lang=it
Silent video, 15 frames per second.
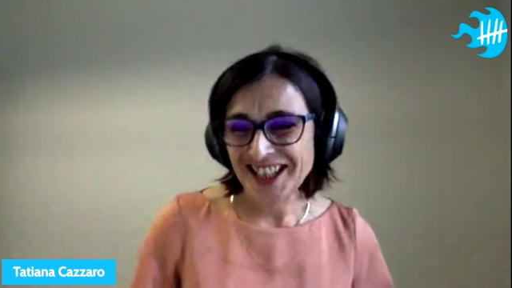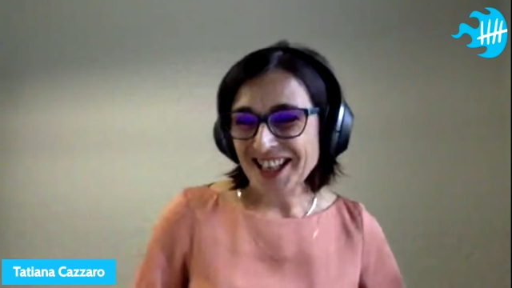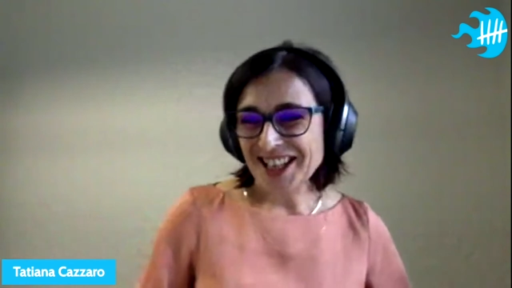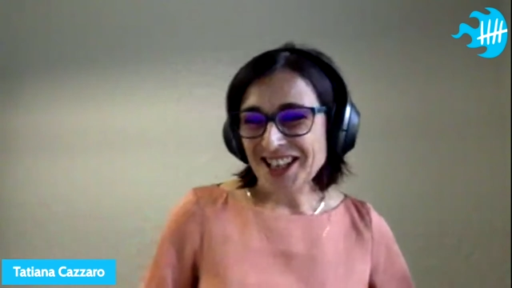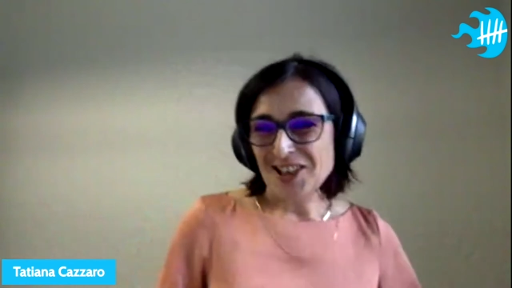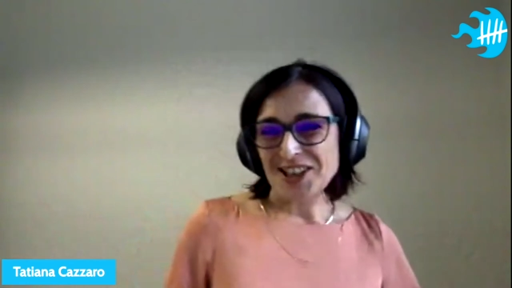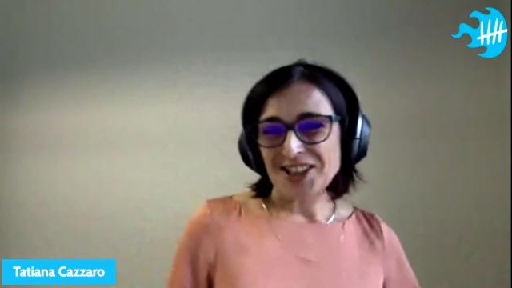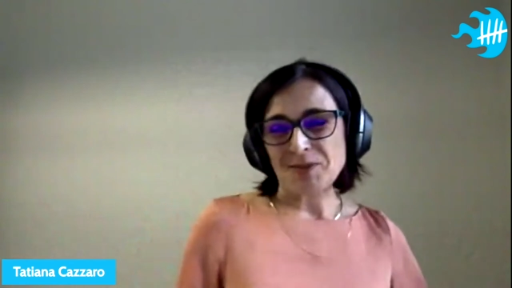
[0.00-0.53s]
sempre
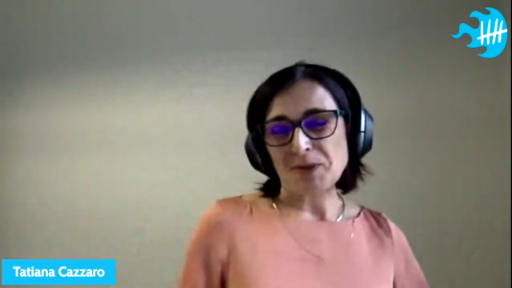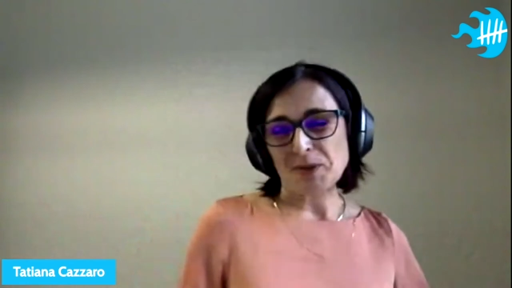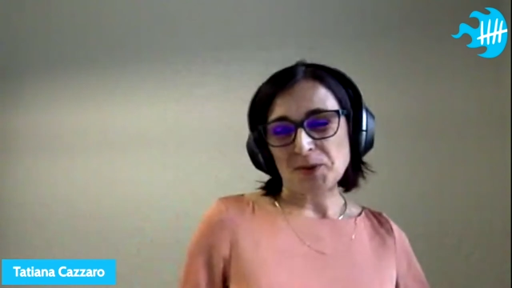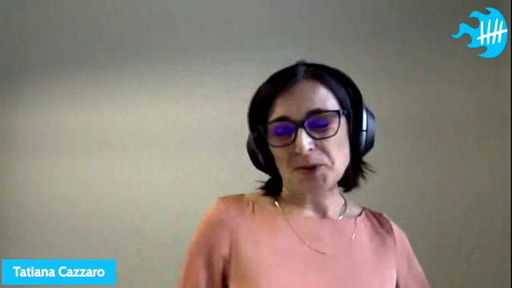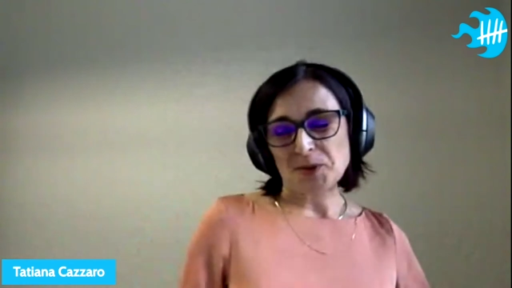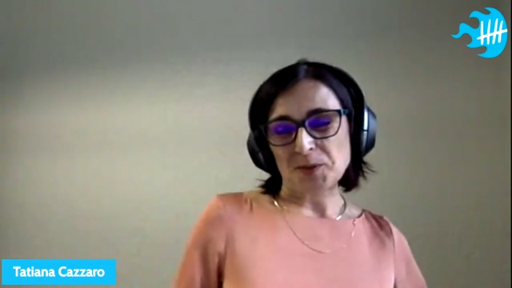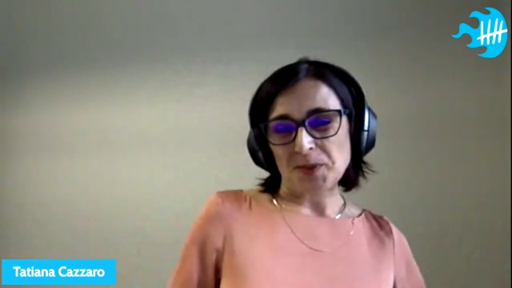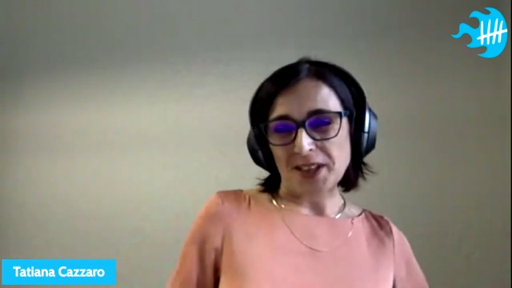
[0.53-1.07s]
più
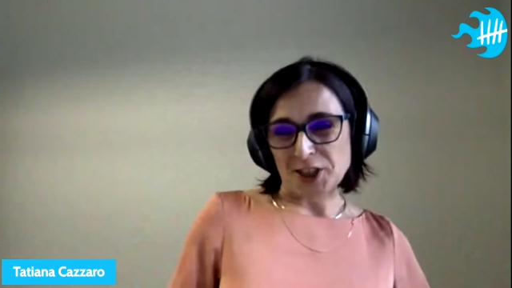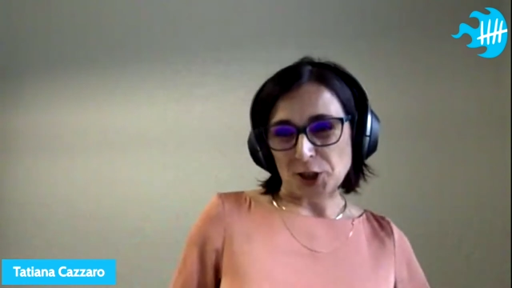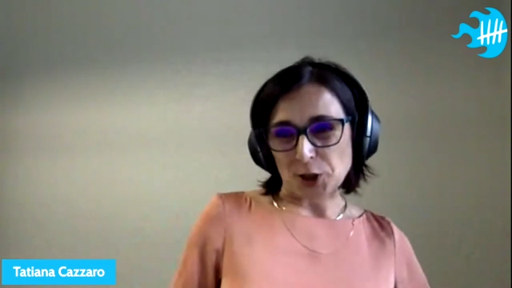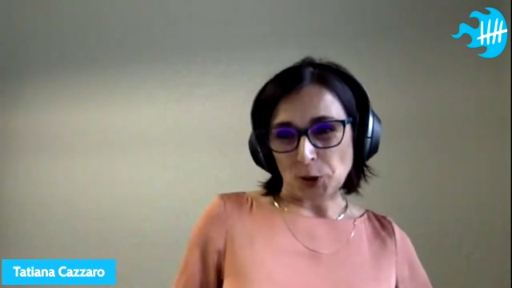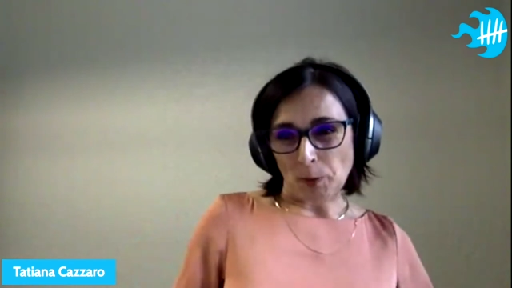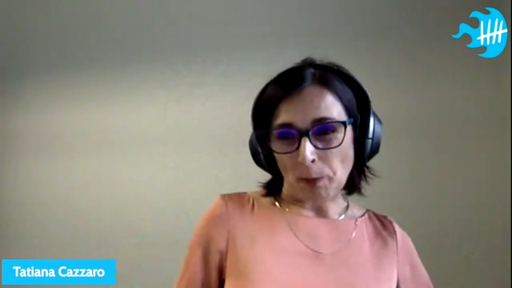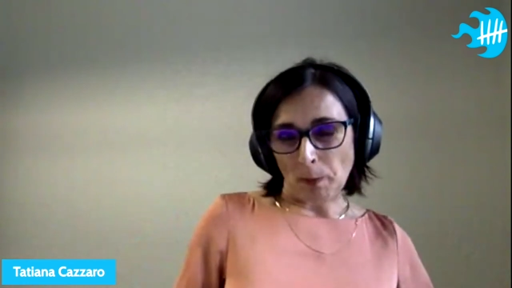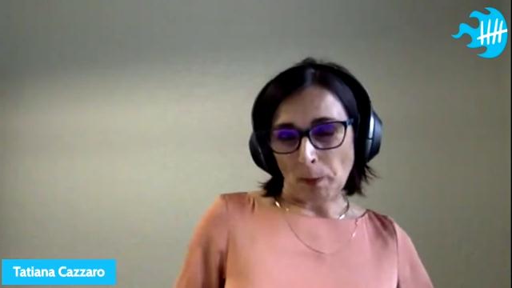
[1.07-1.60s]
spesso
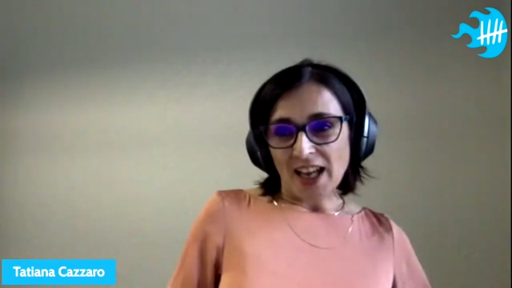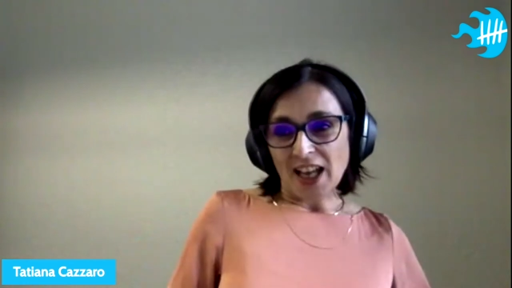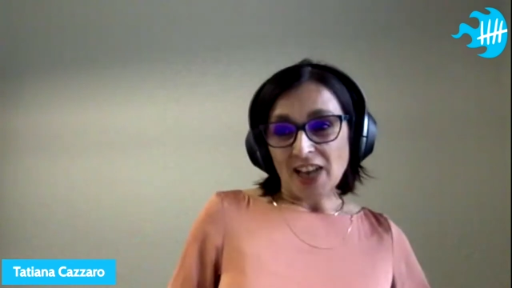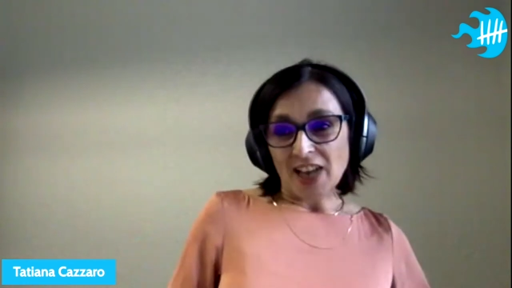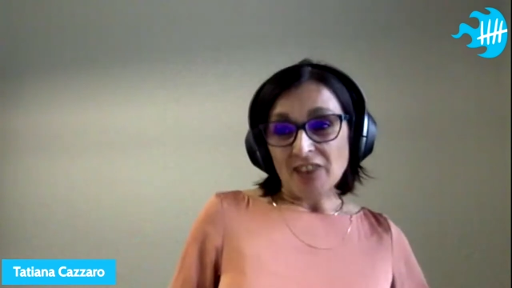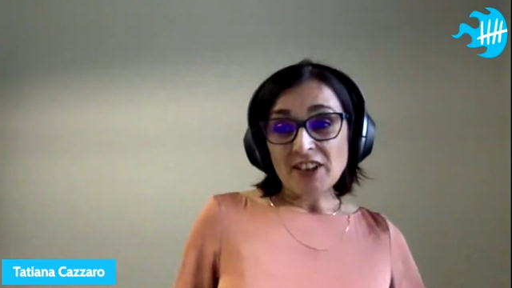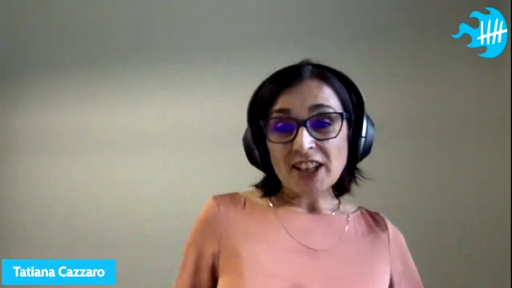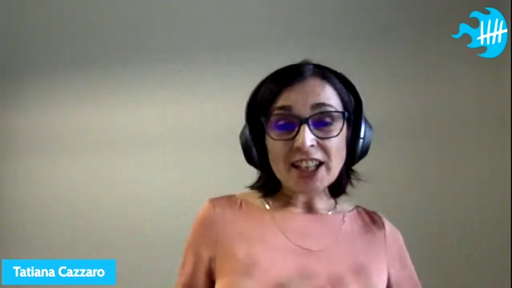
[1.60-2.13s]

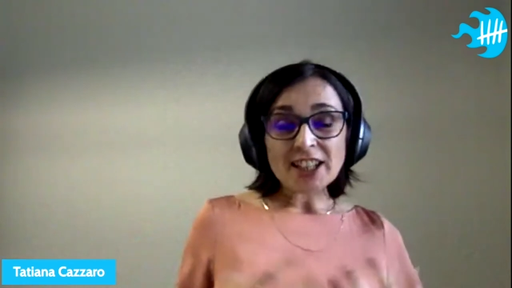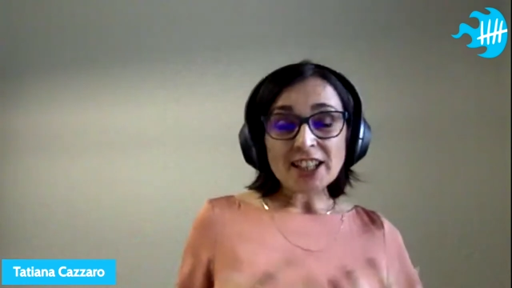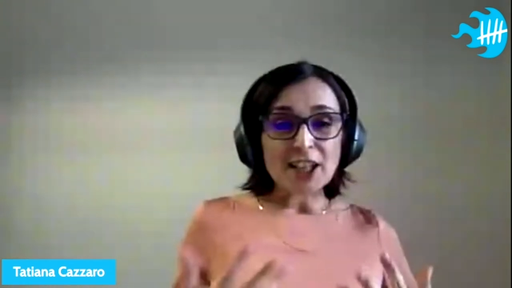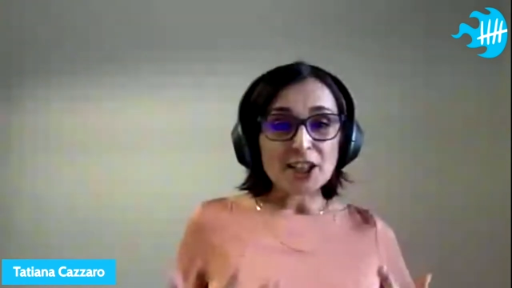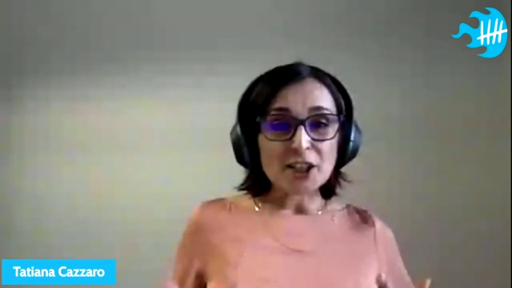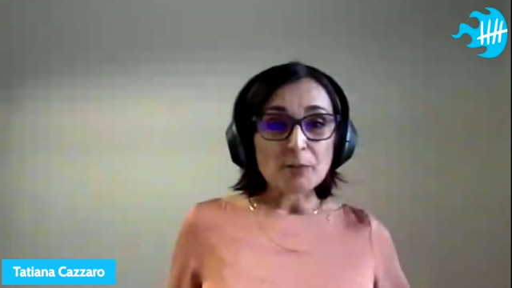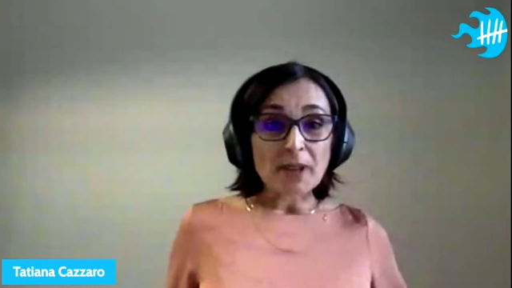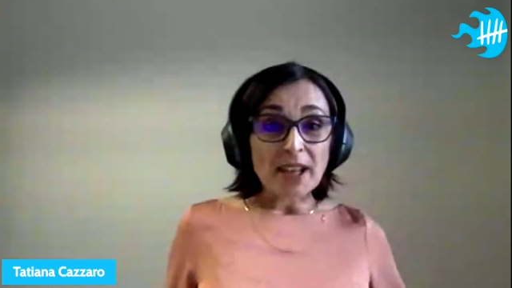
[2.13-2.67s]
avere dei
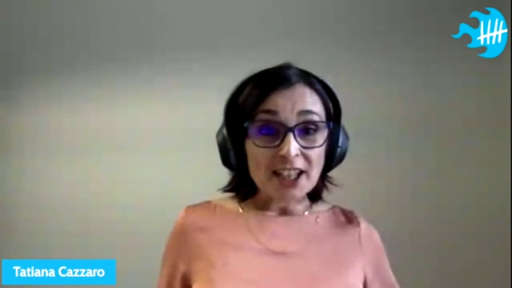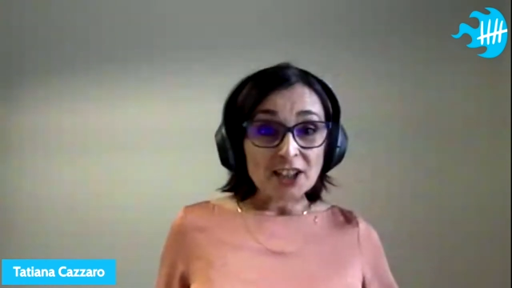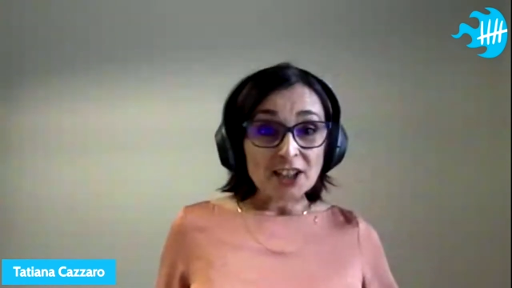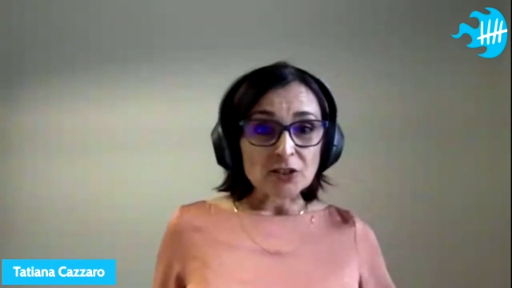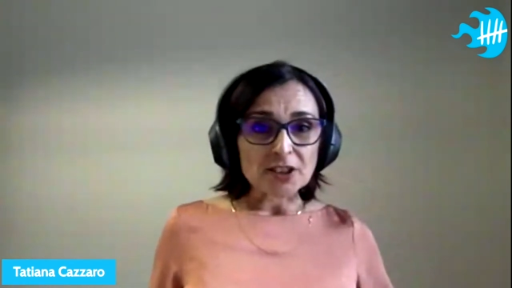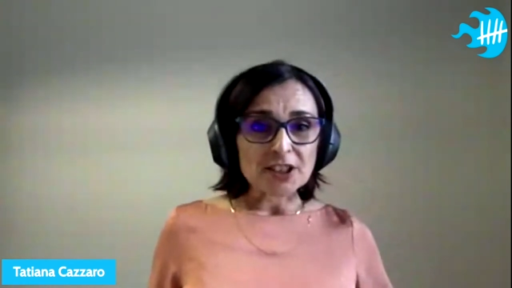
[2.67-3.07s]
metodi,